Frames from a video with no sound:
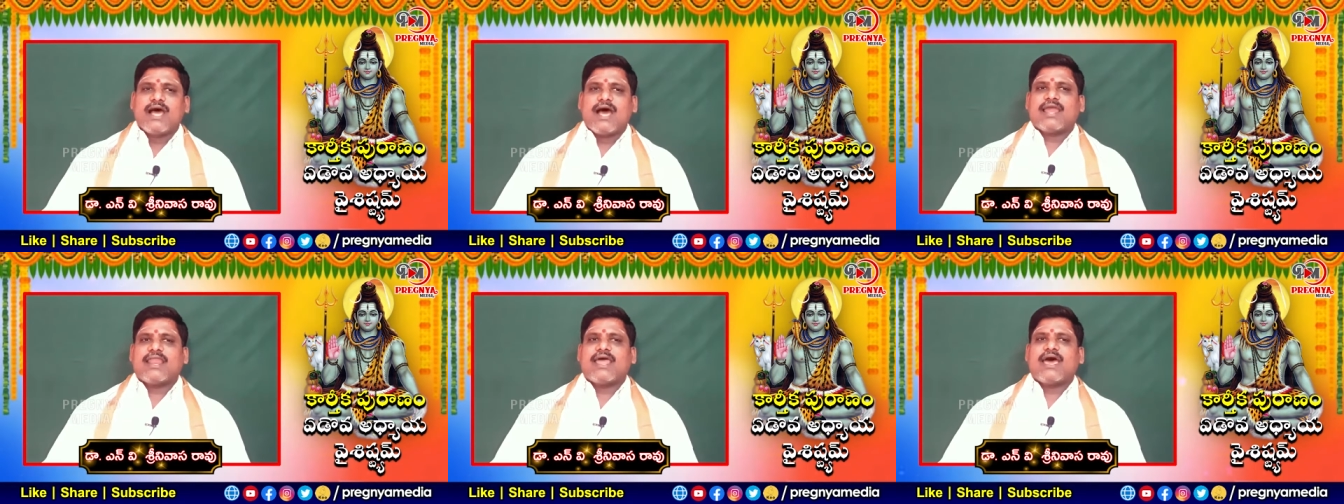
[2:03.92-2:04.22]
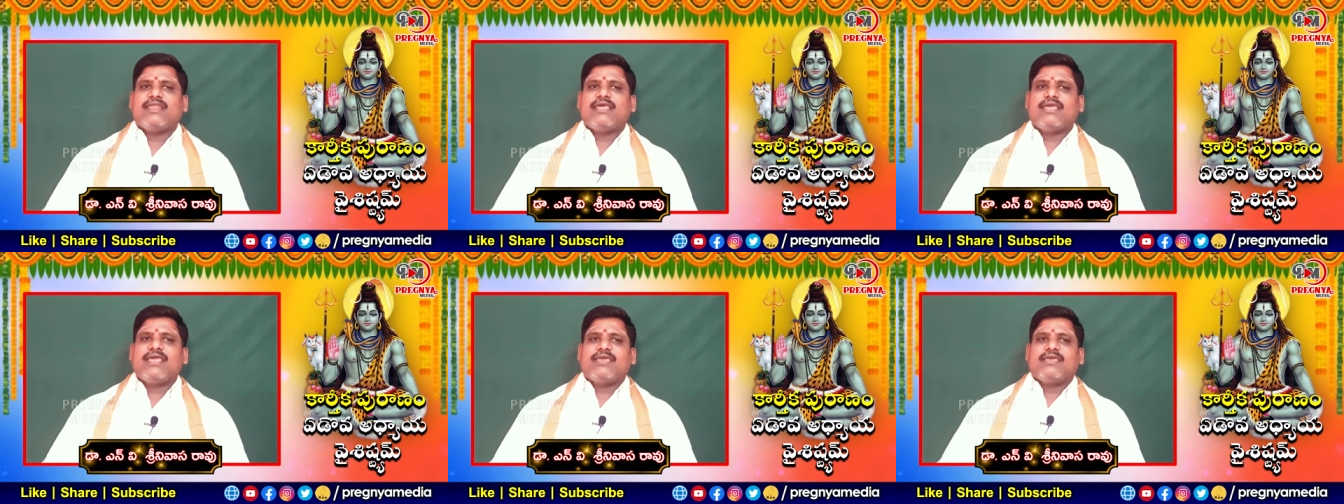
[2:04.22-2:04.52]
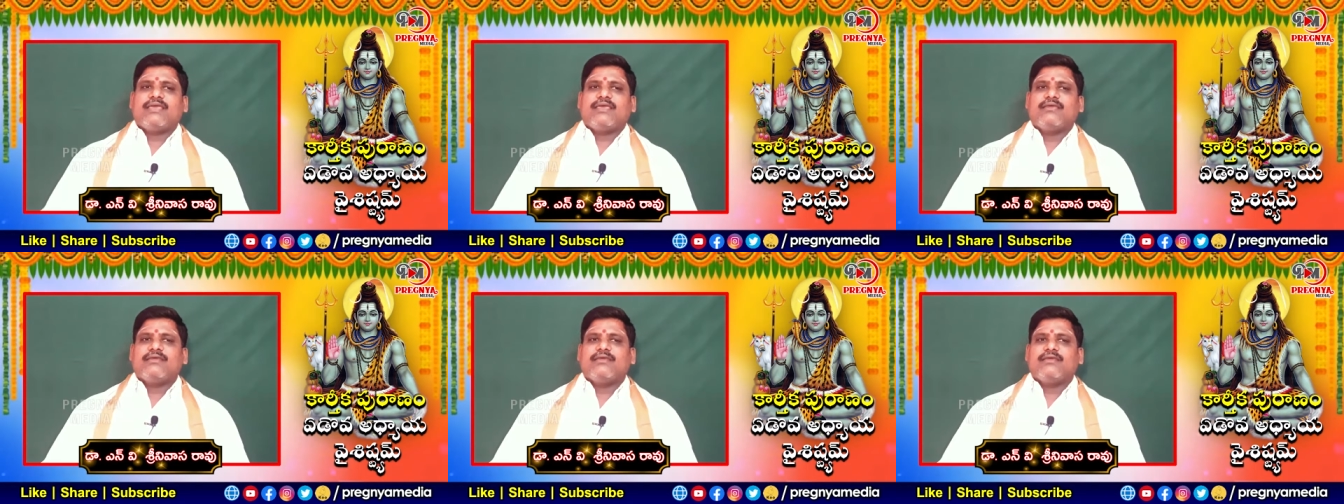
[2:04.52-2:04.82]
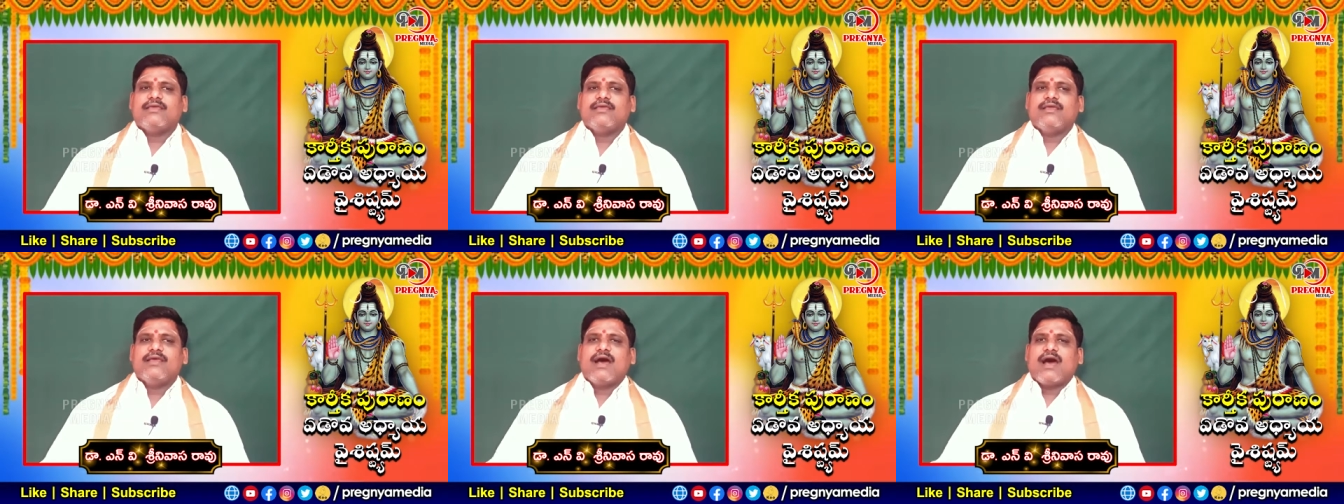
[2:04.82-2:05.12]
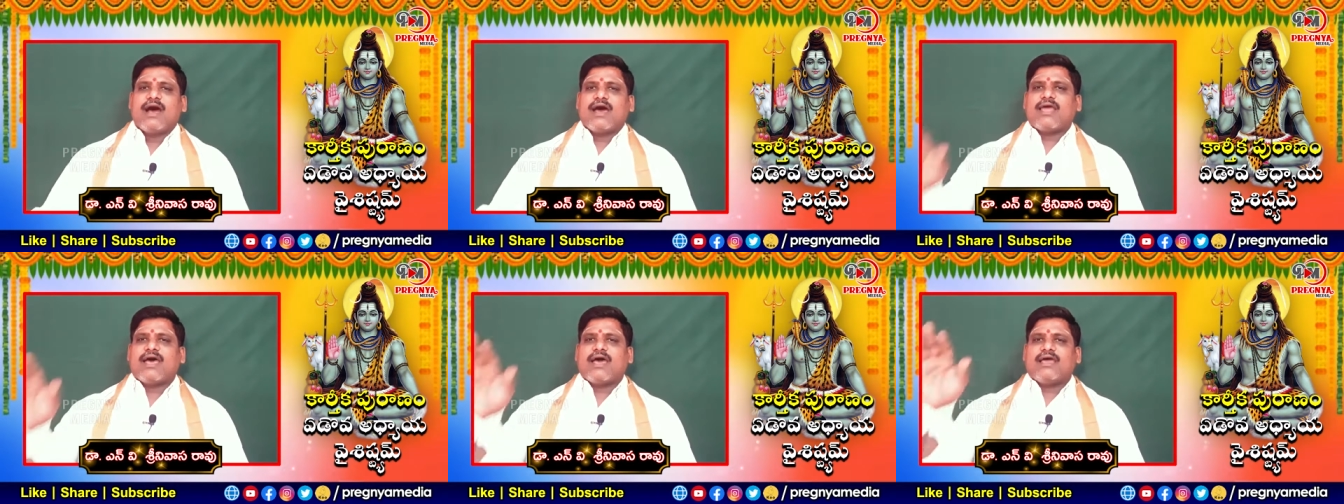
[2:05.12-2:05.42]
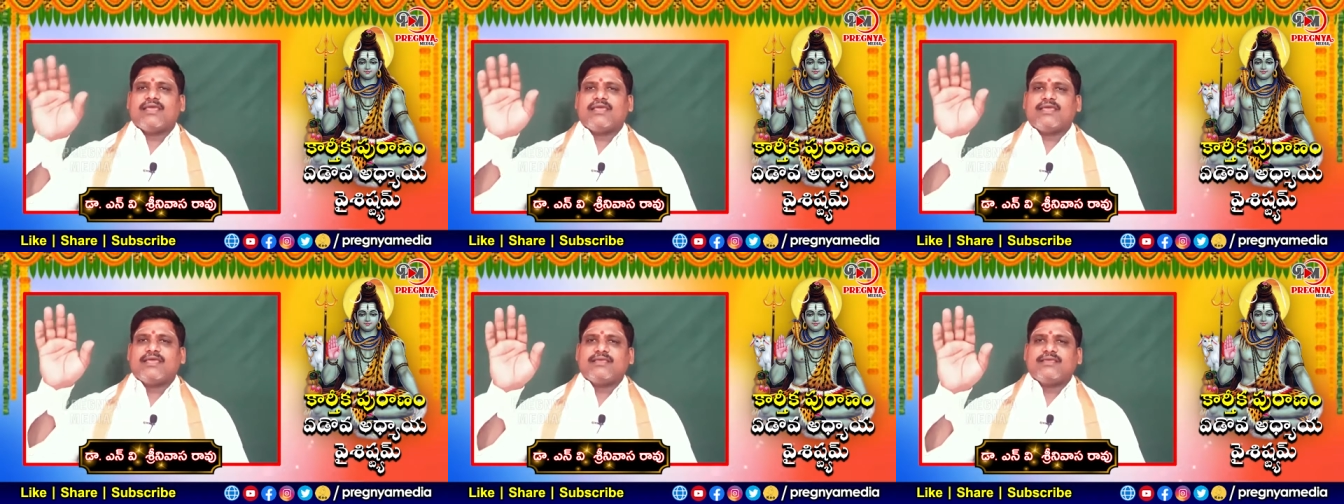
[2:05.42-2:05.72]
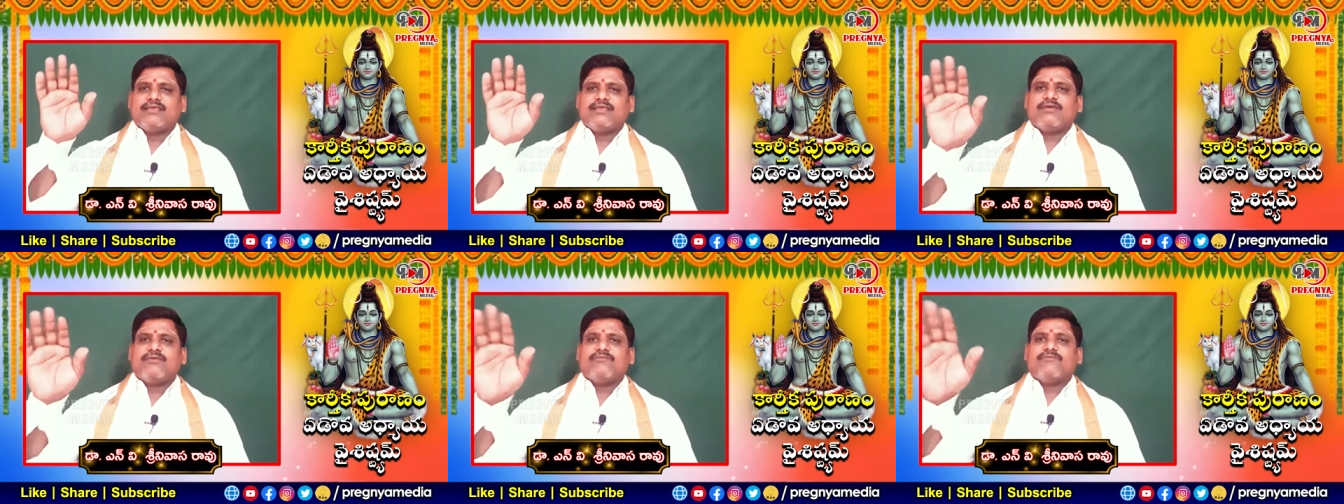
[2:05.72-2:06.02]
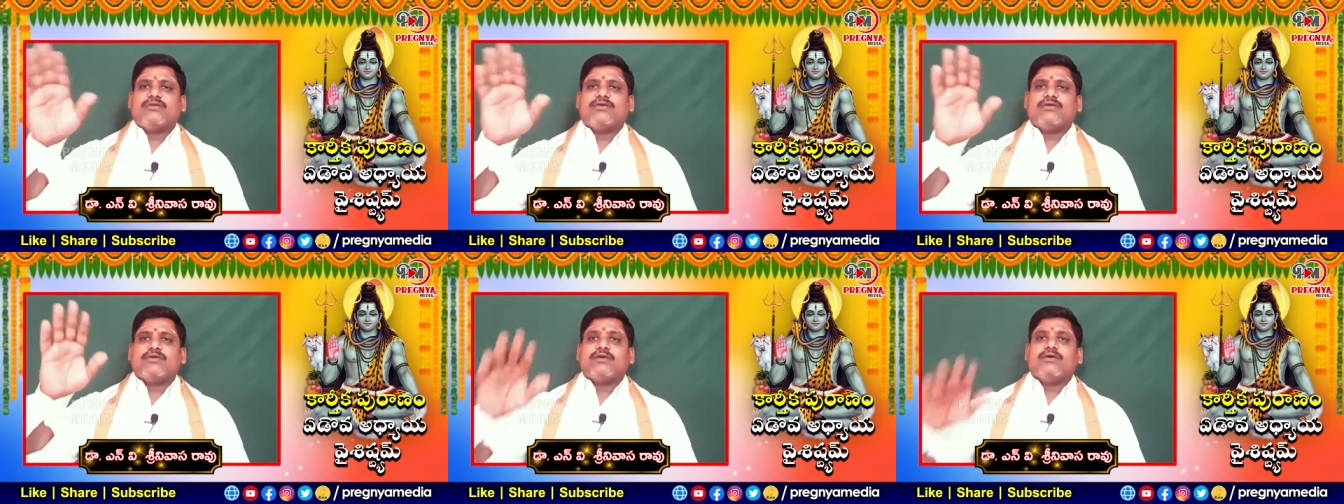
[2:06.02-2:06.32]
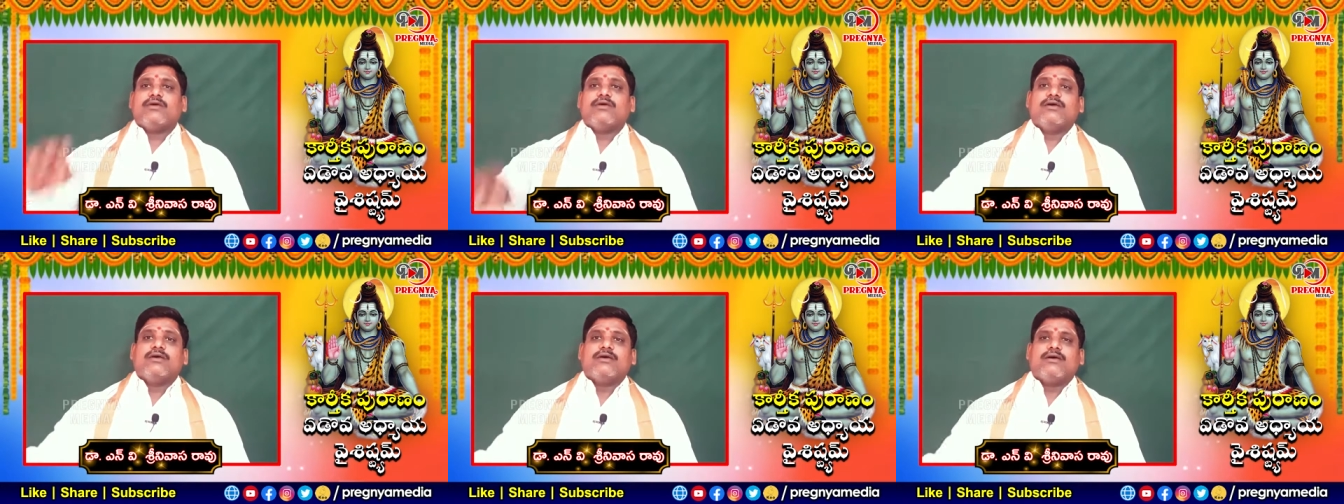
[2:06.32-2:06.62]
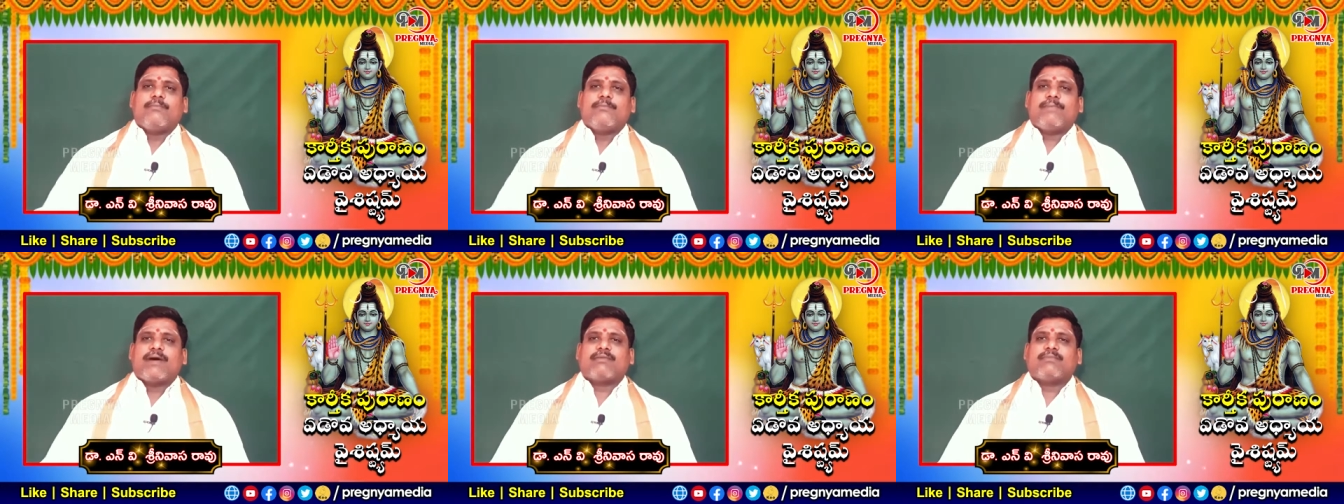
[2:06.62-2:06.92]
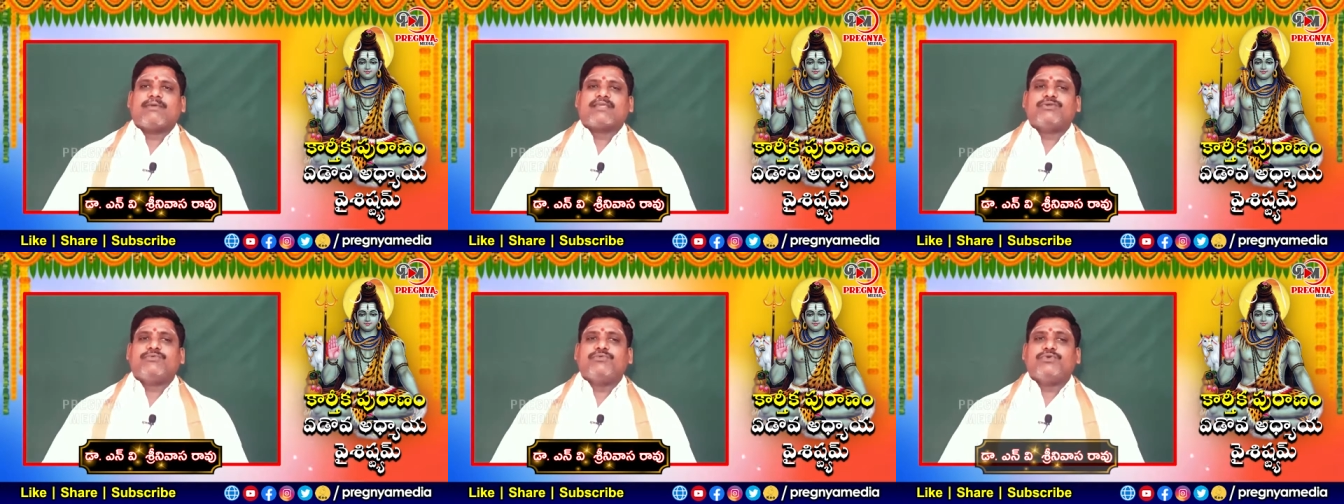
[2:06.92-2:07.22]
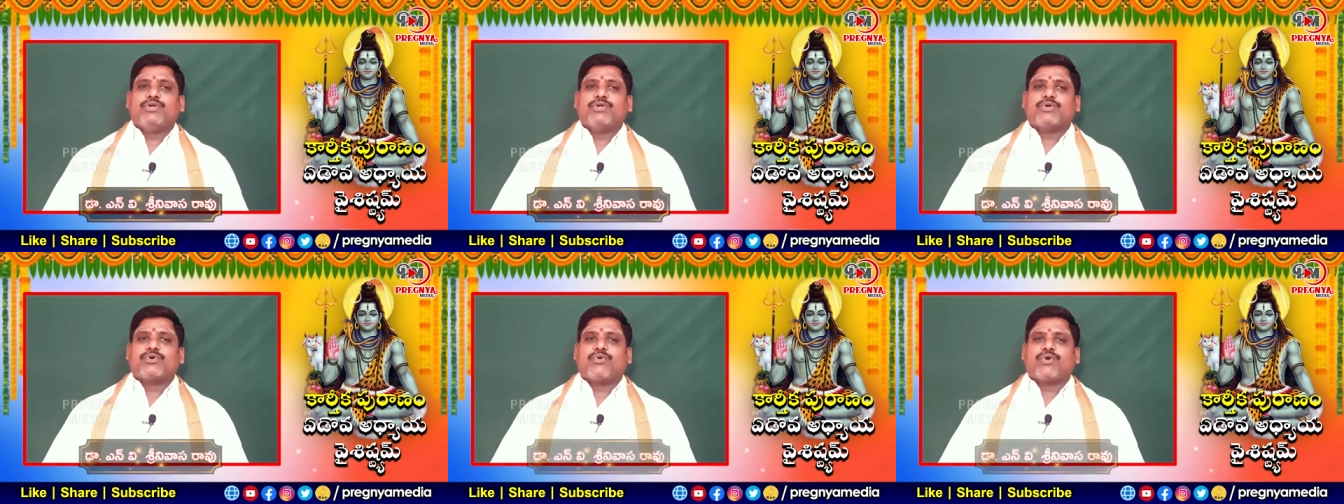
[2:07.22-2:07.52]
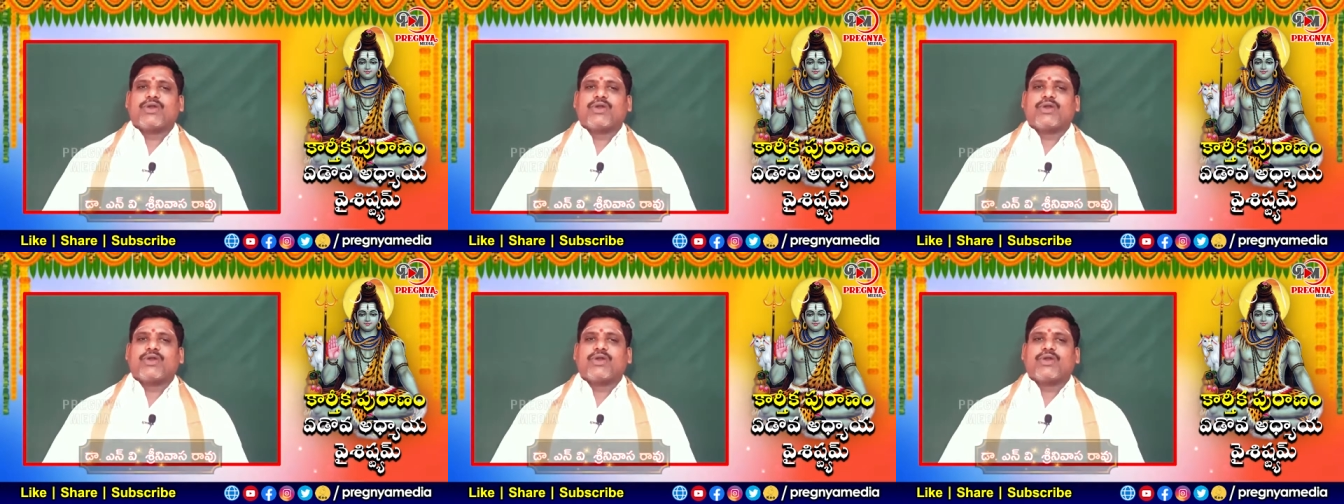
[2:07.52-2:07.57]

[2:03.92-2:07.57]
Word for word: అలానే అలానే పరమశివుణ్ణి